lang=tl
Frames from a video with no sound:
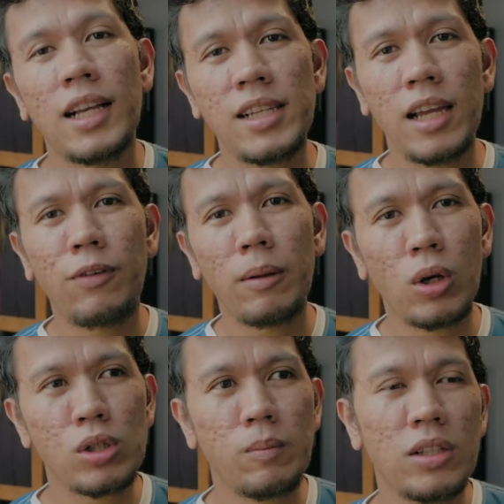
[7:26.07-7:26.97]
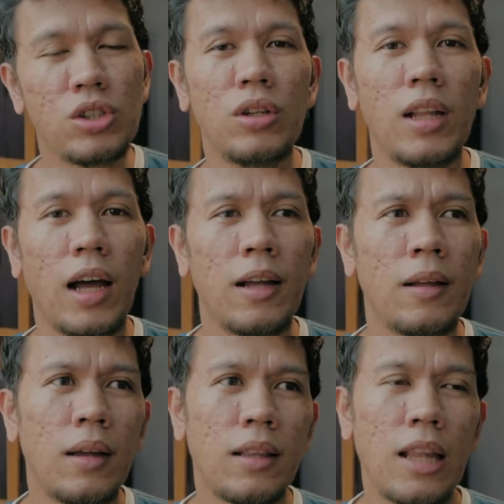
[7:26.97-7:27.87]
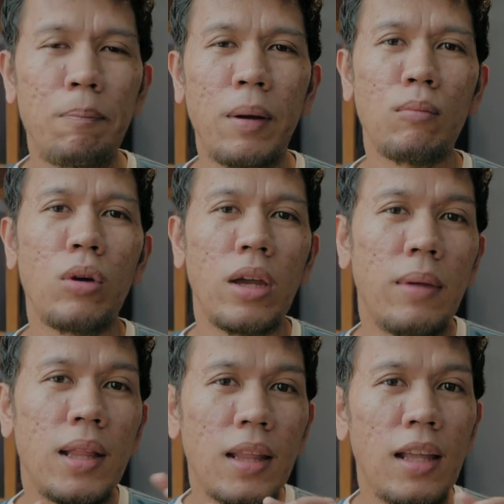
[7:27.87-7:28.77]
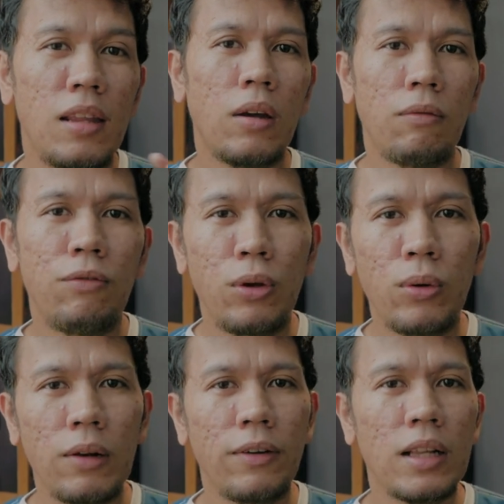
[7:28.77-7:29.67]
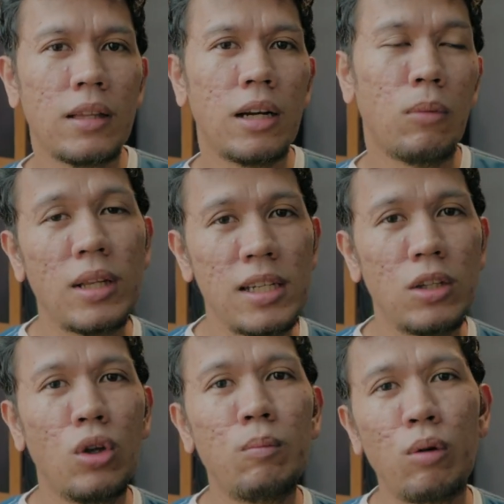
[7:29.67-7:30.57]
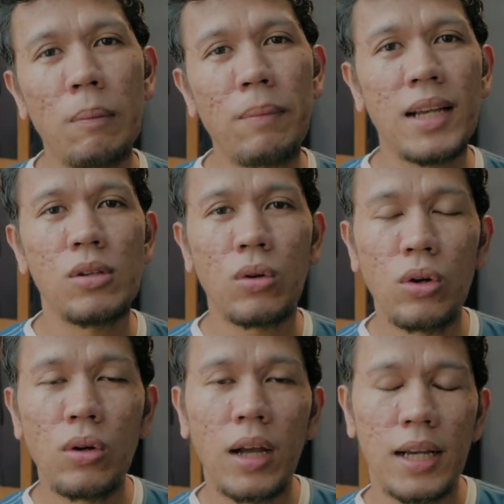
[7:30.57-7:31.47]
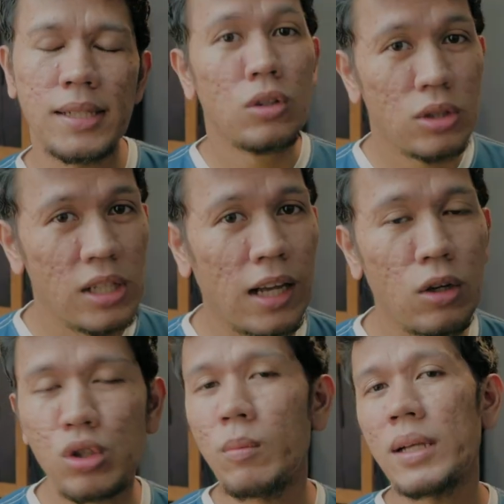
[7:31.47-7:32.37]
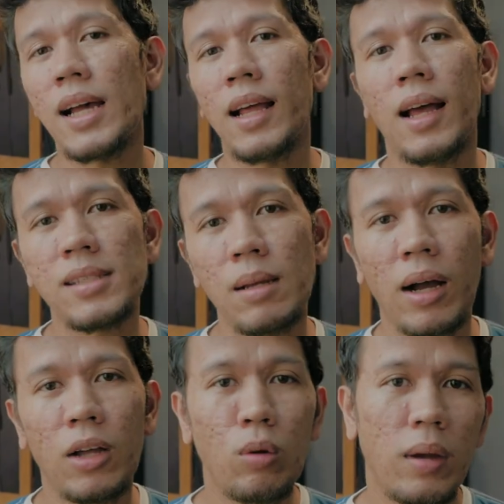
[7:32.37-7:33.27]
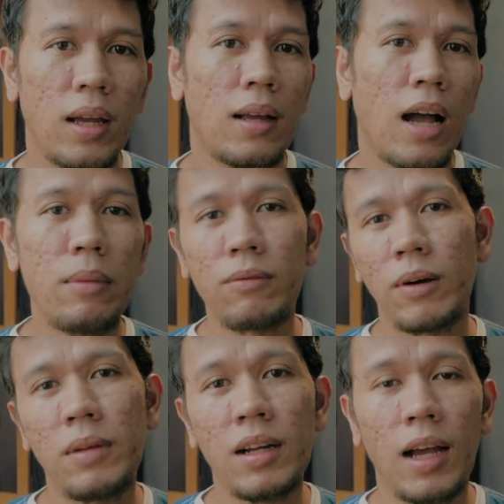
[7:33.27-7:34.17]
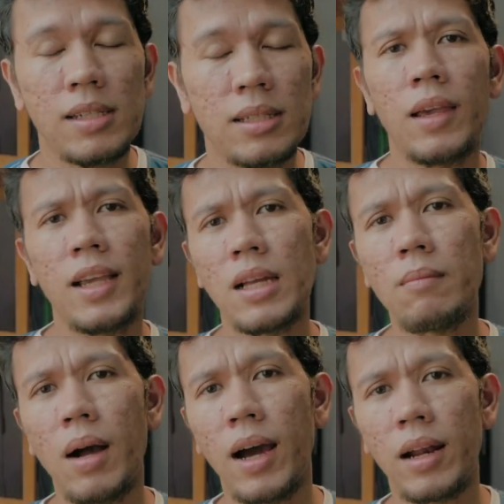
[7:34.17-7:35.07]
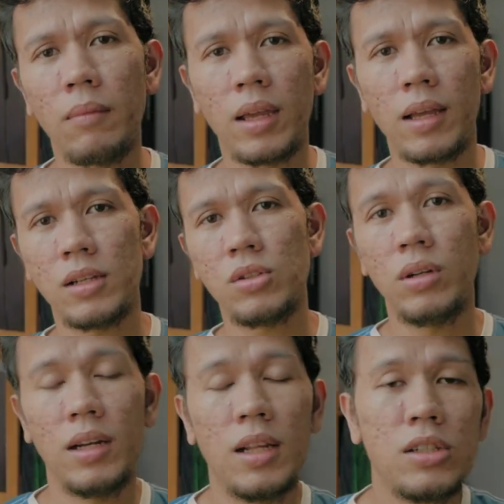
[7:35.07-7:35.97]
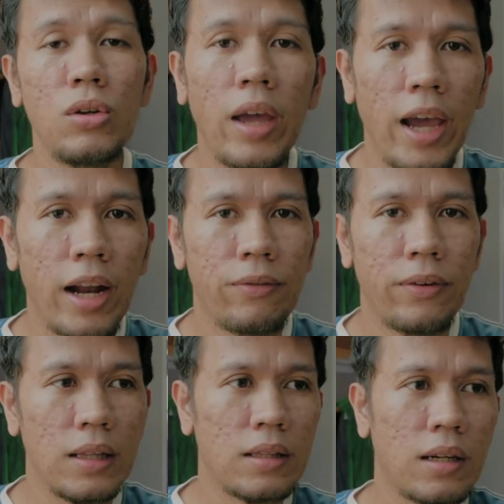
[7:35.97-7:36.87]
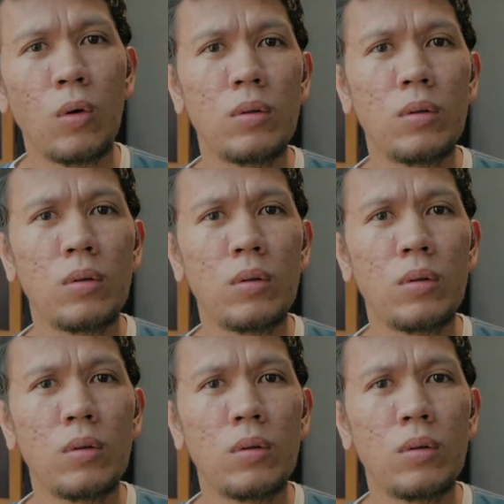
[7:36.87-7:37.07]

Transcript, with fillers: Aside from those mentioned na dapat mong i-maintain yung fuel filter mo kasi doon pumapasok yung gas. Siya yung sumasala sa mga dumig coming from the gas. Isang maaring maging rason din is yung air filter.